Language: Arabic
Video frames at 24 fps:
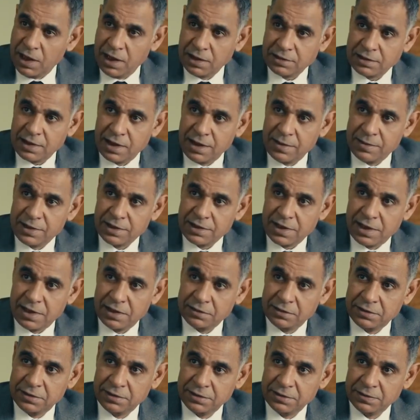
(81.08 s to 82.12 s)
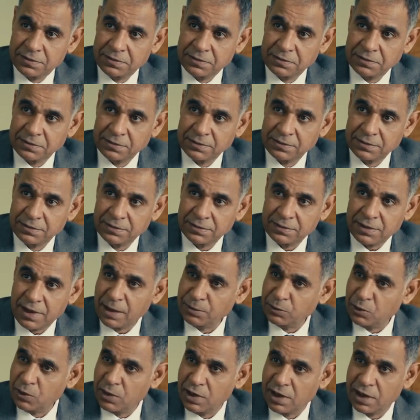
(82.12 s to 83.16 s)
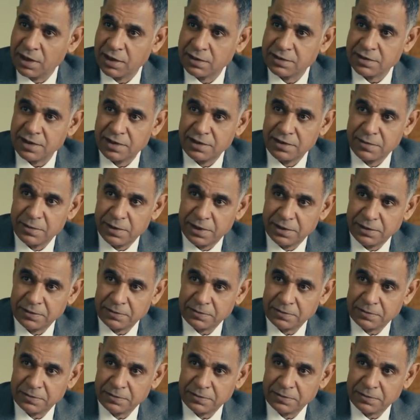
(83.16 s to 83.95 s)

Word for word: على السلامة زناتي الحمد لله جت سليمه